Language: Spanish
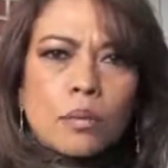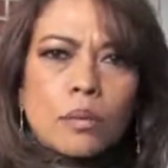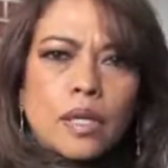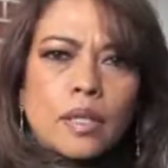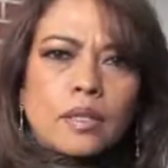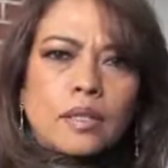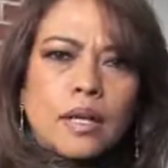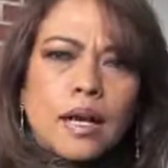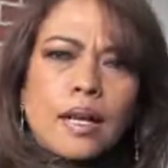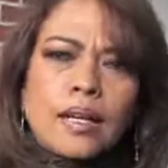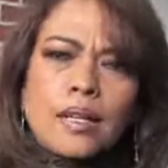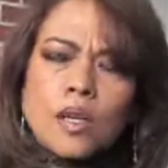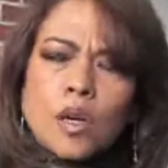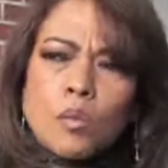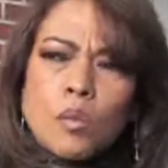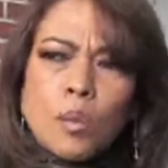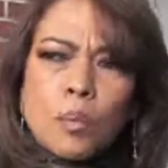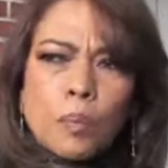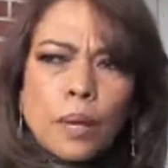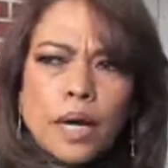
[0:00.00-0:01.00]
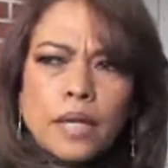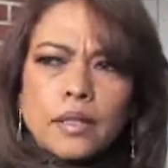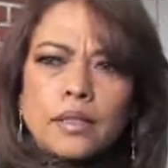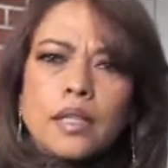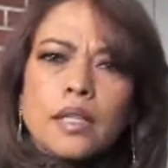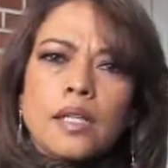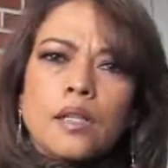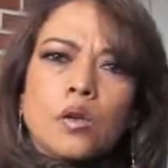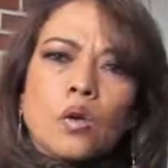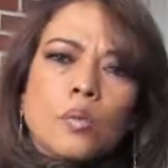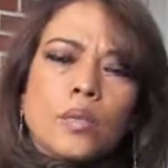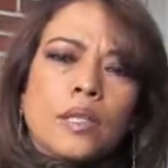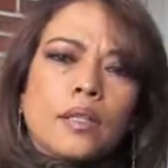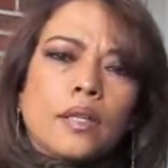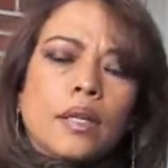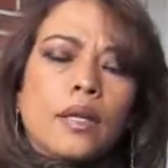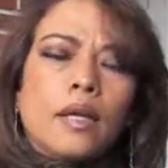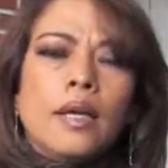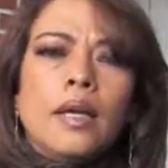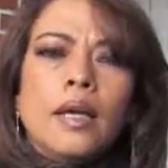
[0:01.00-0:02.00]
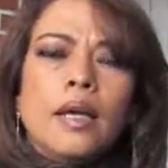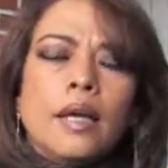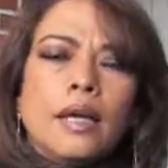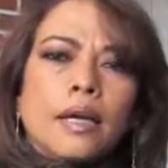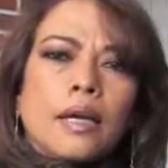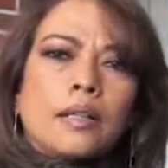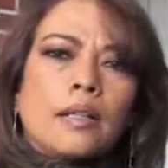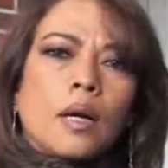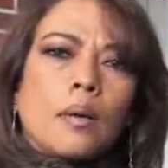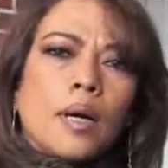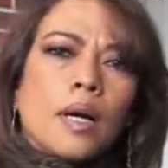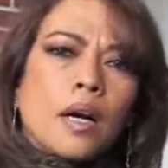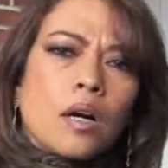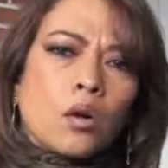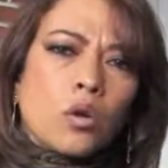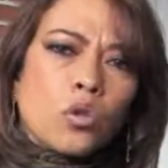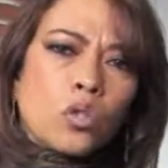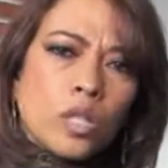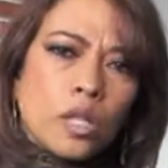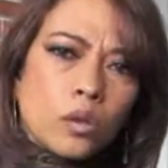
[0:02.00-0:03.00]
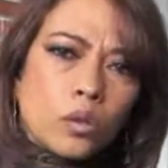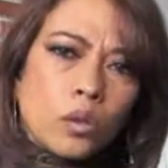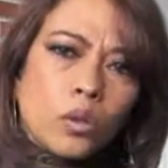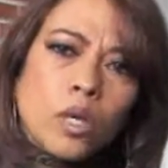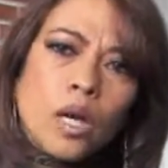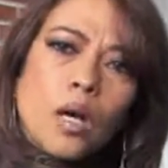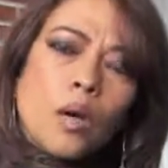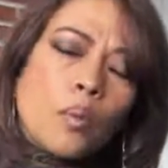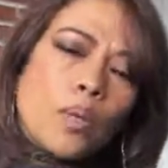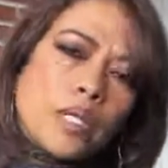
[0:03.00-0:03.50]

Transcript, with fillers: Ambiental y como parte del comité que trabaja con salud,